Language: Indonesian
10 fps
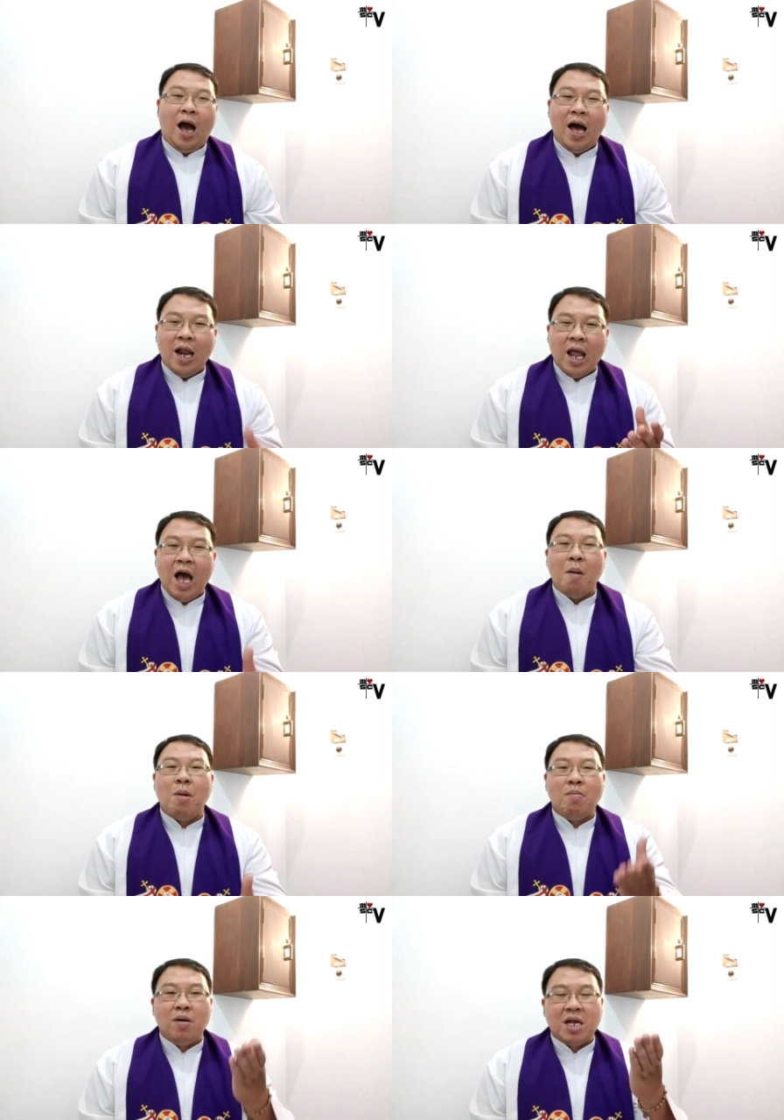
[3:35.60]
Allah
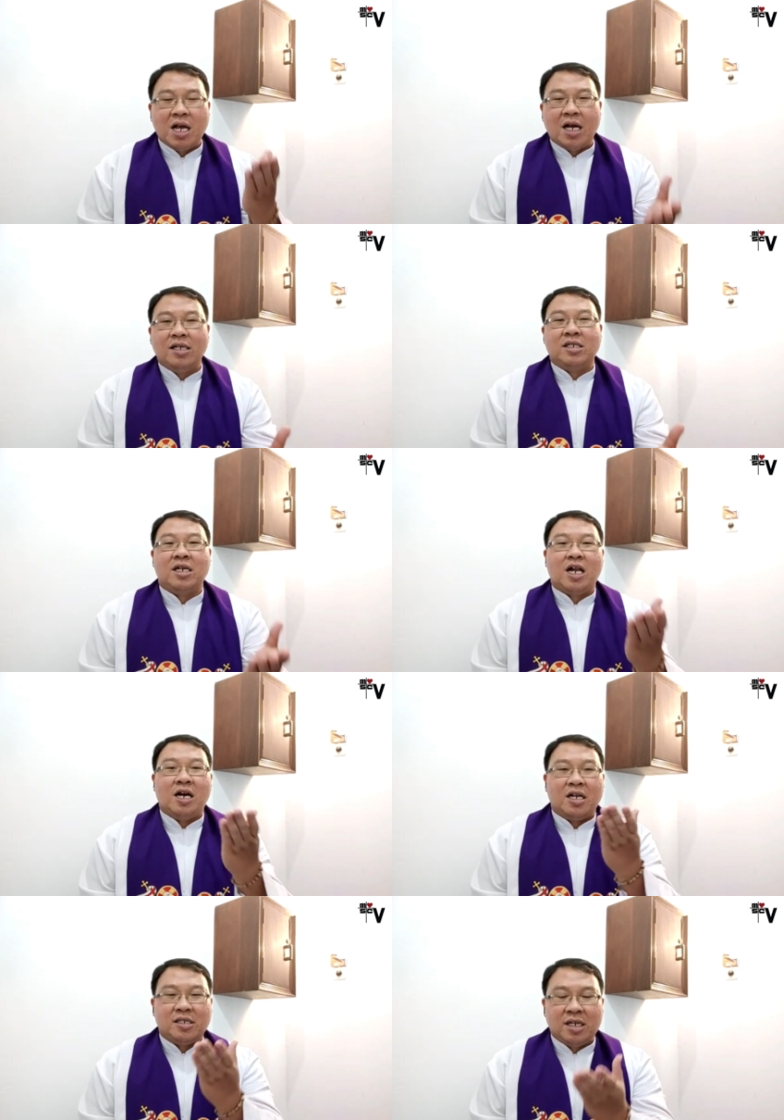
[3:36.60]
memberikan
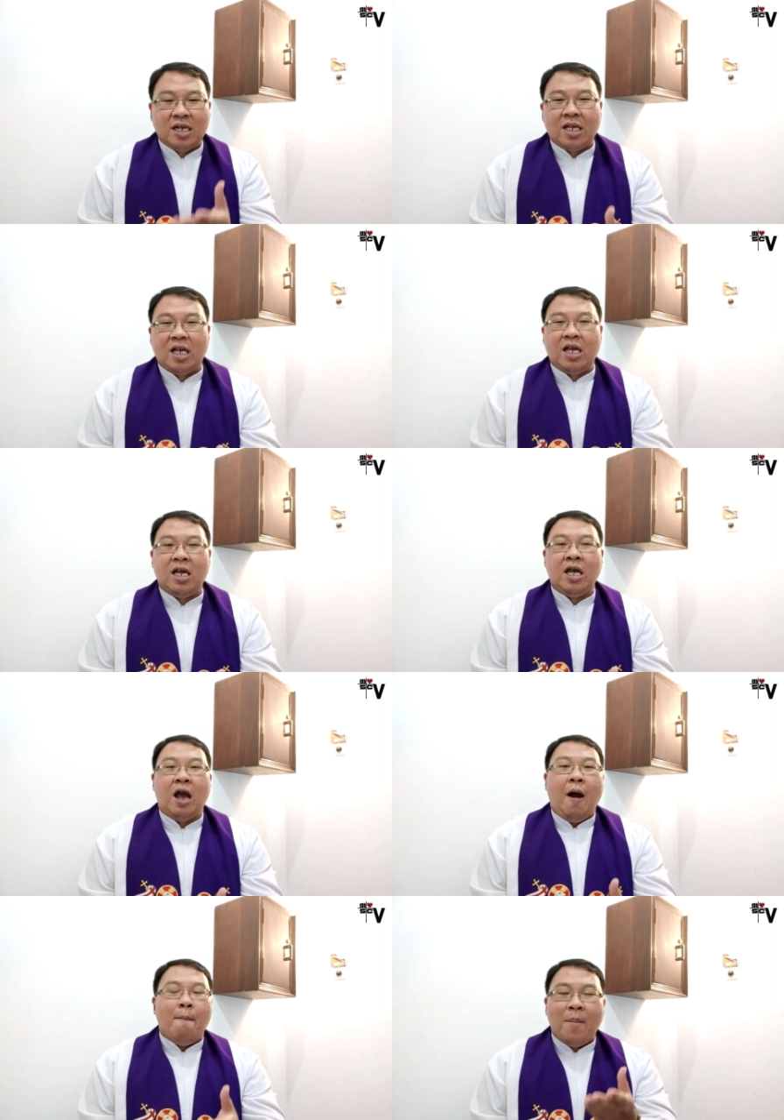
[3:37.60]
segala rezeki,
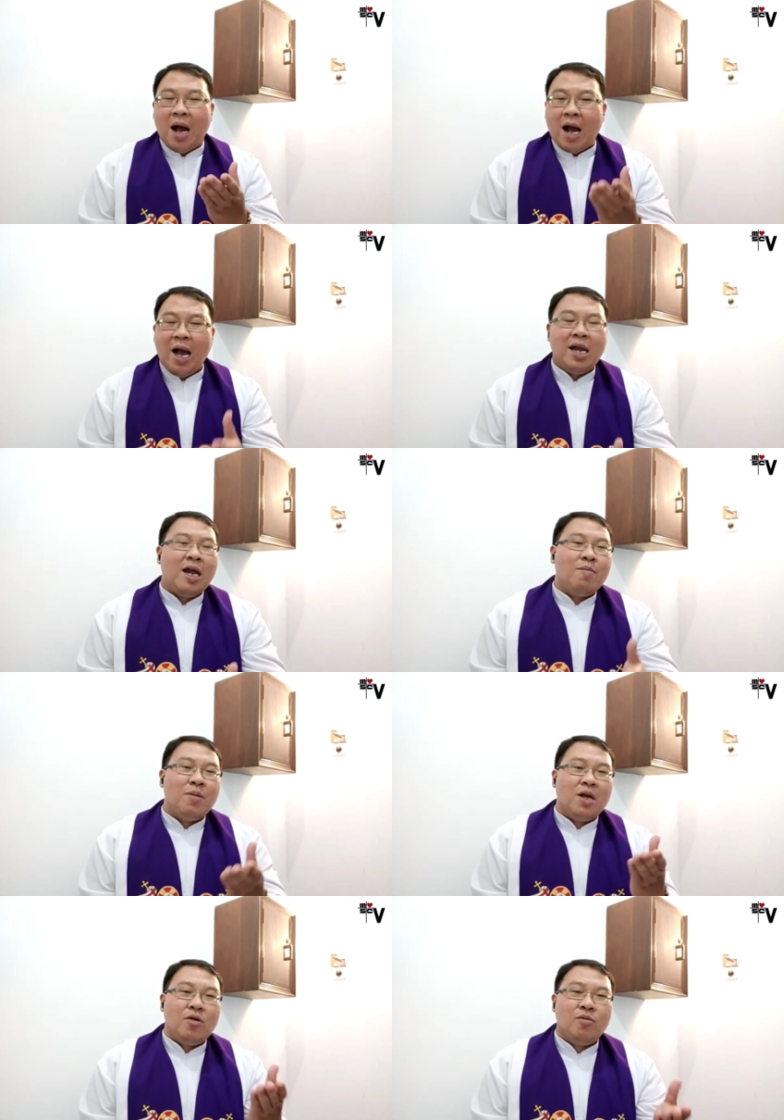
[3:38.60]

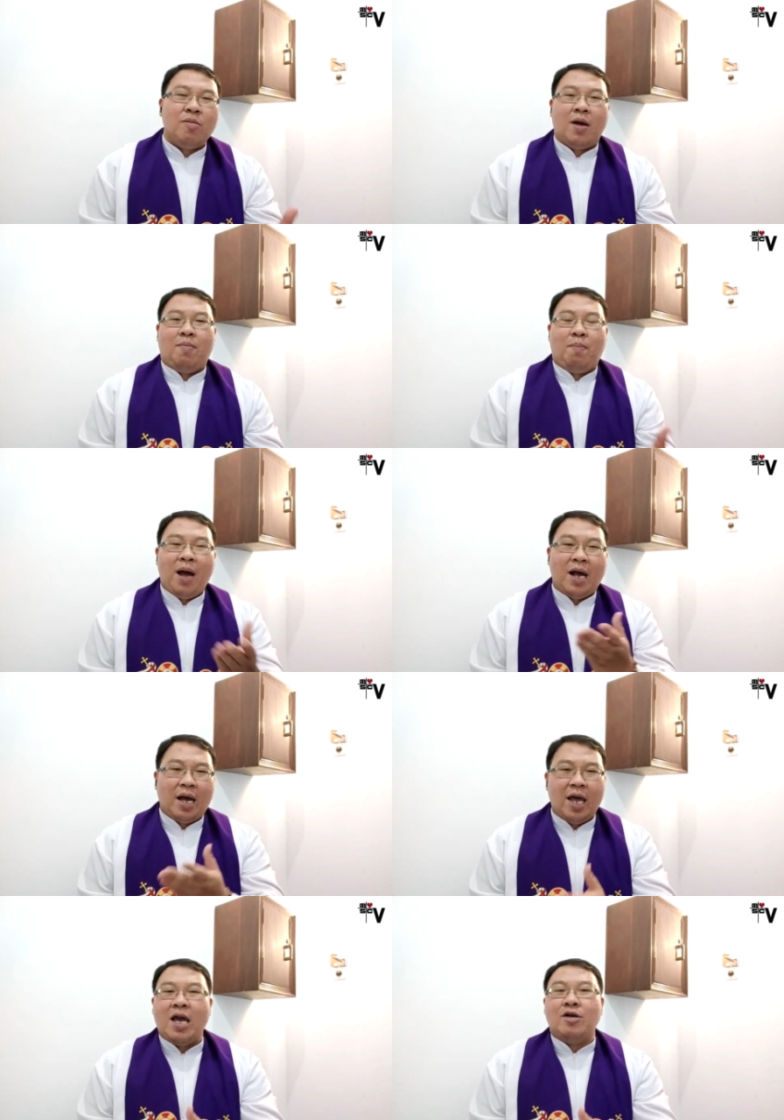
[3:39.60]
makanan, minuman,
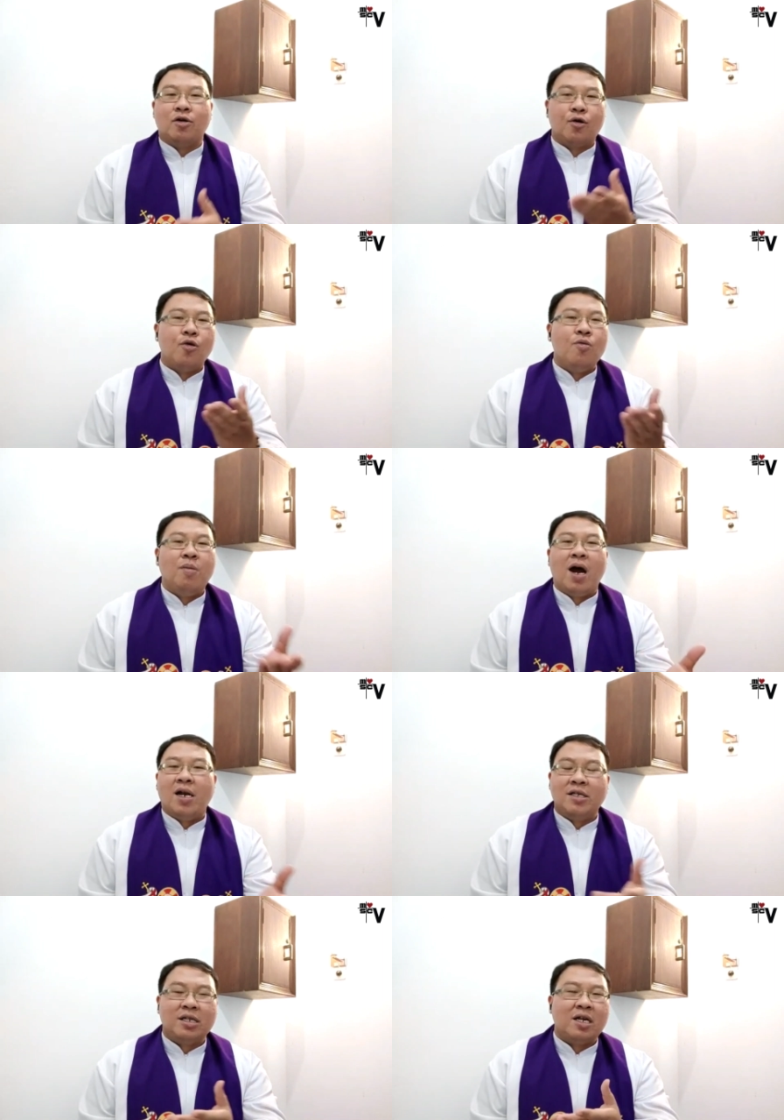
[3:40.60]
pakaian,
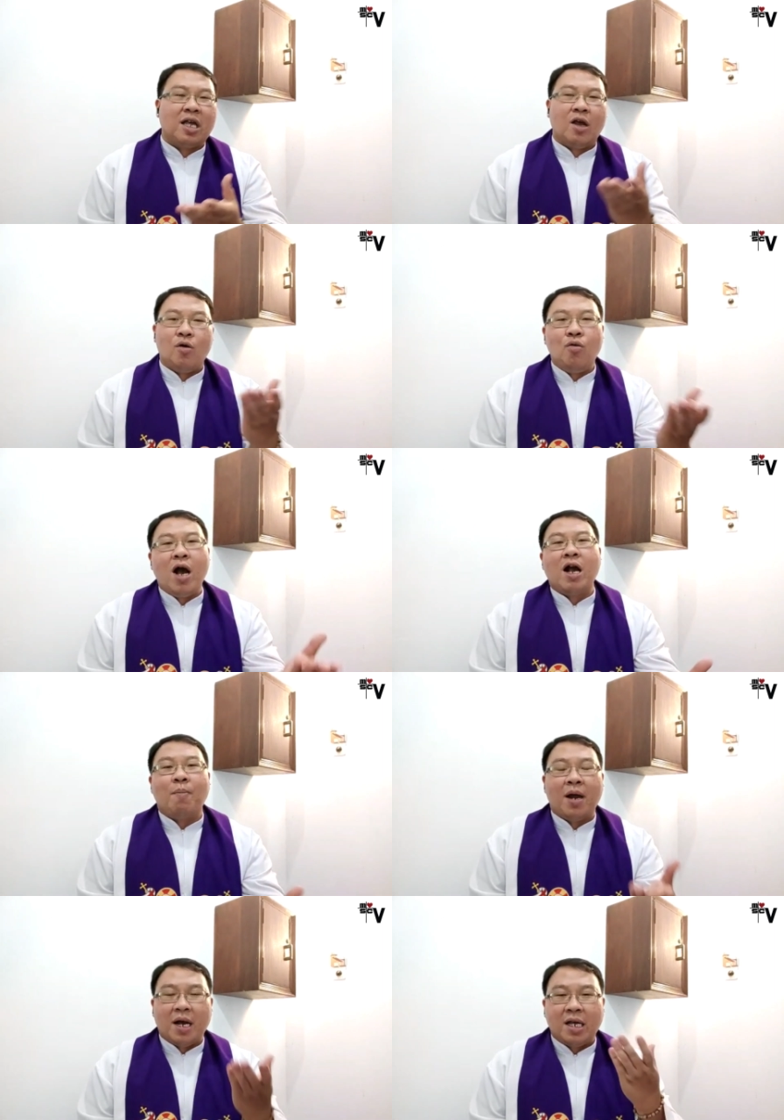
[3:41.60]
rumah, rezeki, uang
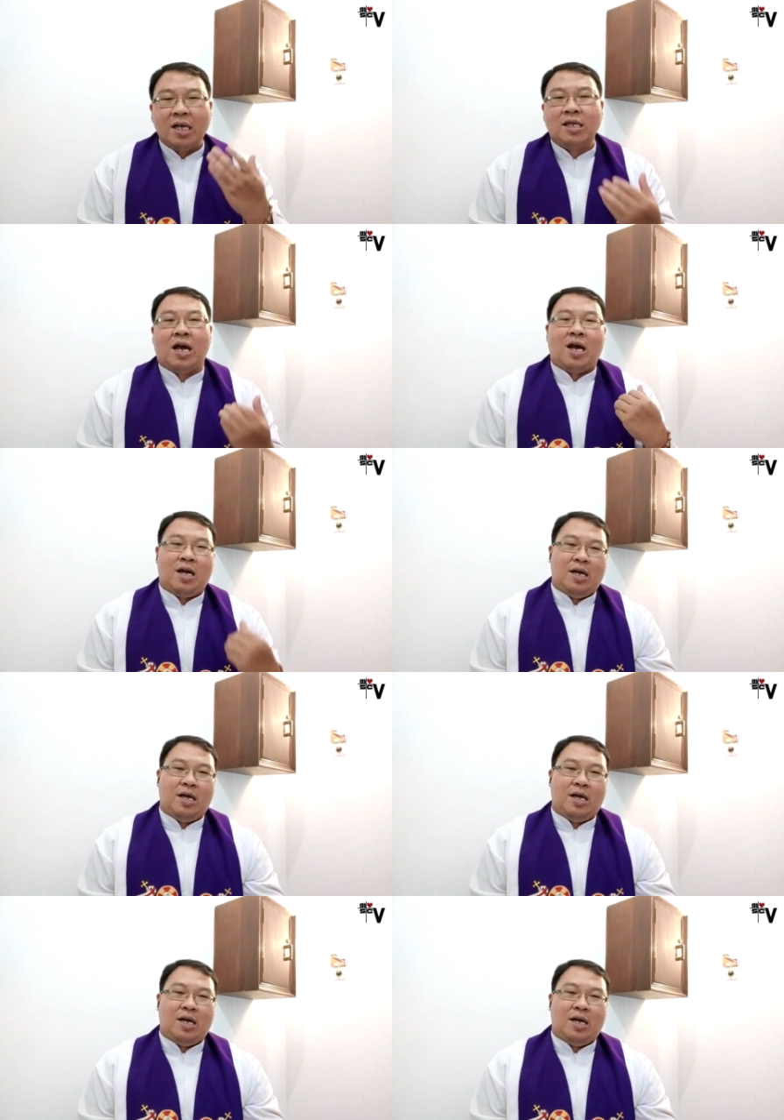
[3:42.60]
kepada kita.